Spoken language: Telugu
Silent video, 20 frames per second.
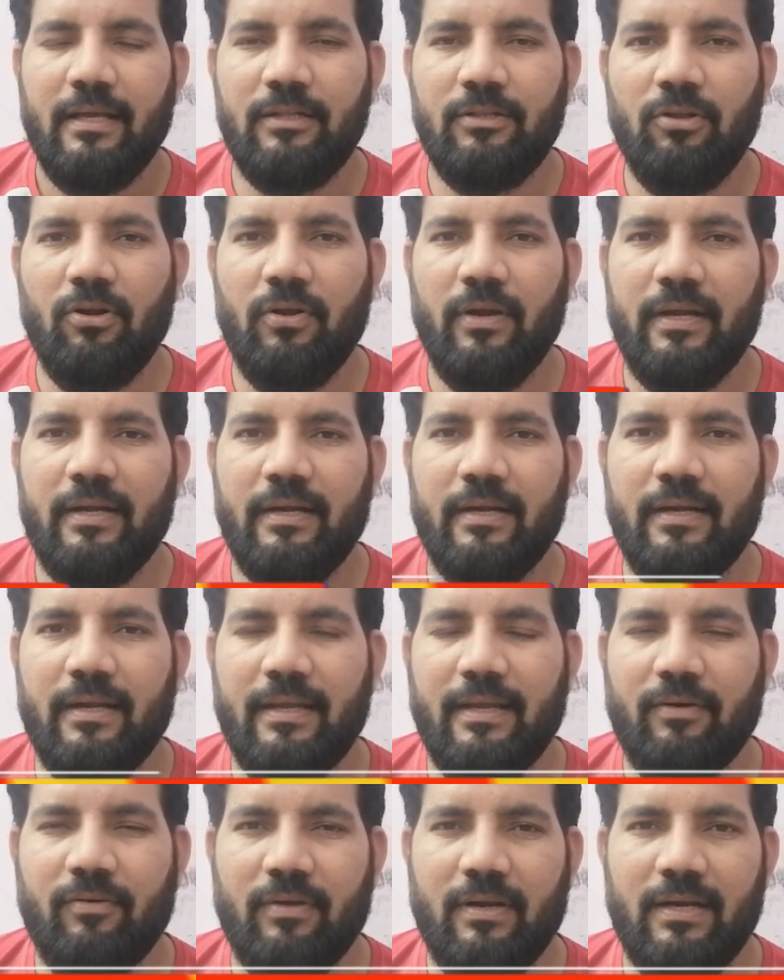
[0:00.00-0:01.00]
ఇందులో ఏంటంటే
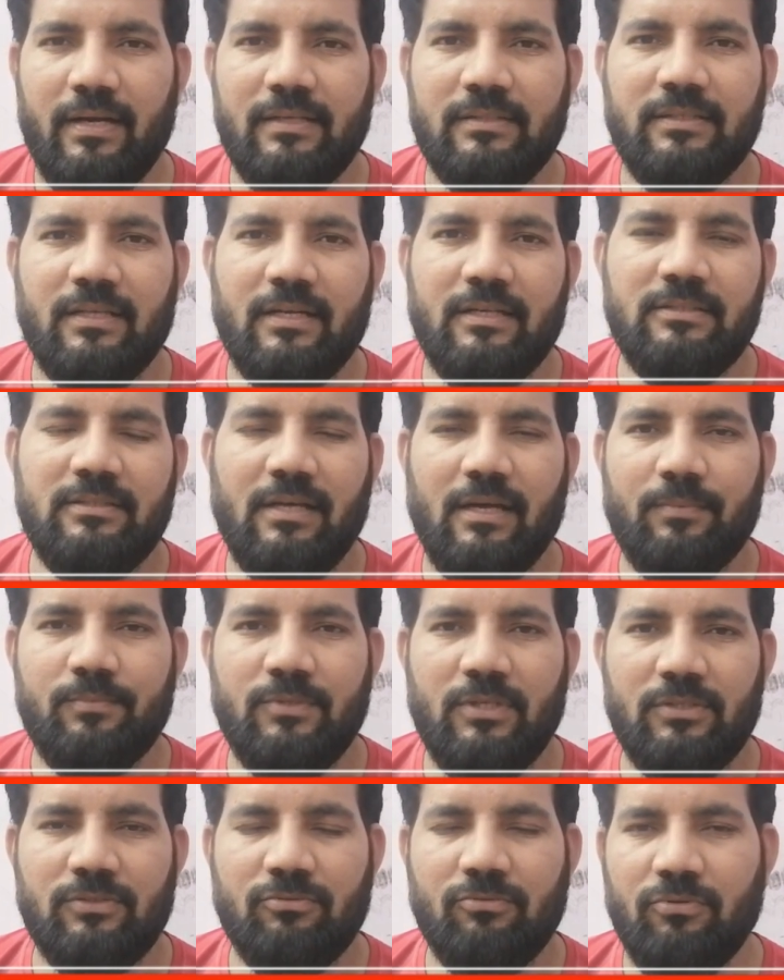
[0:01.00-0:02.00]
ఎవరైనా సరే జాబ్
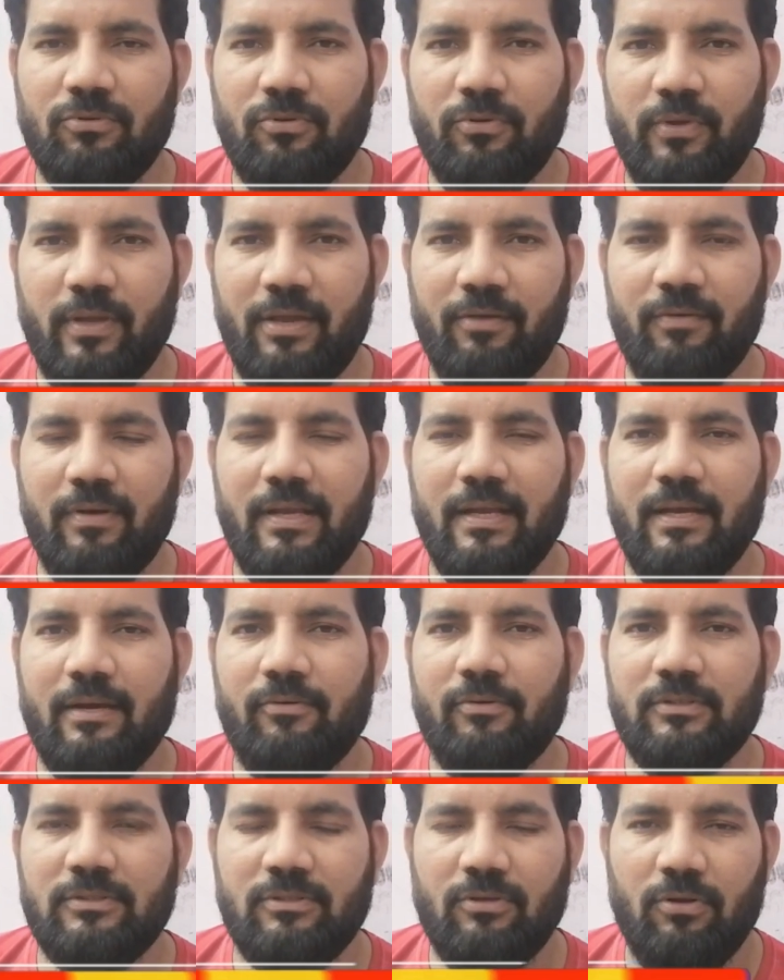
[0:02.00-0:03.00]
చేసుకుంటూ ఈవినింగ్
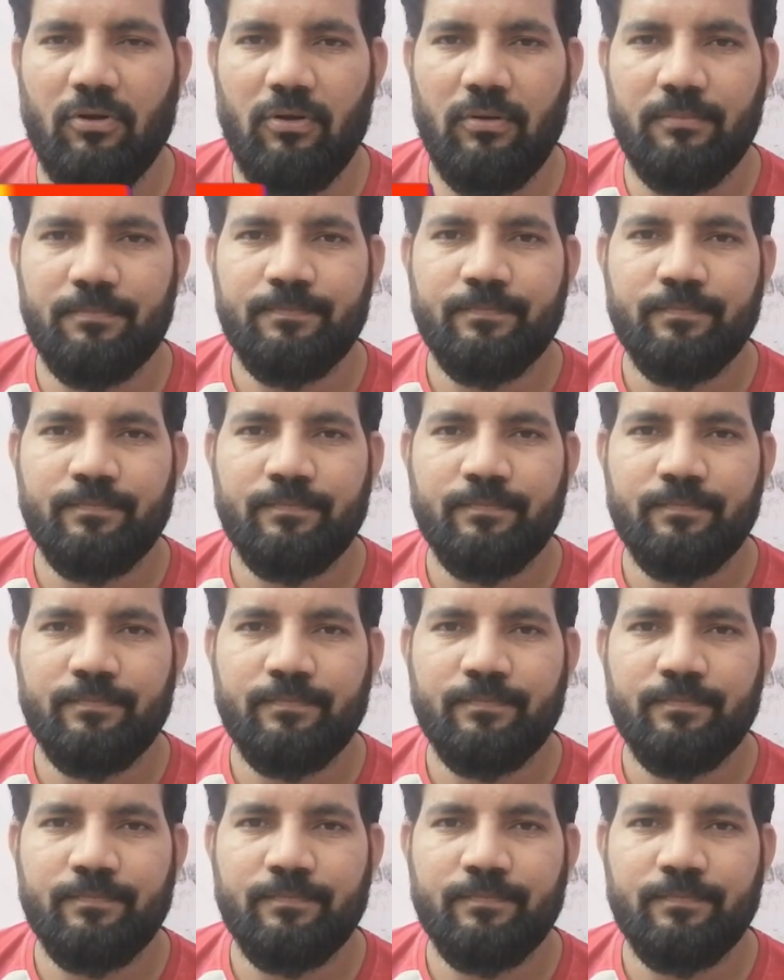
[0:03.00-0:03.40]
అవర్స్లో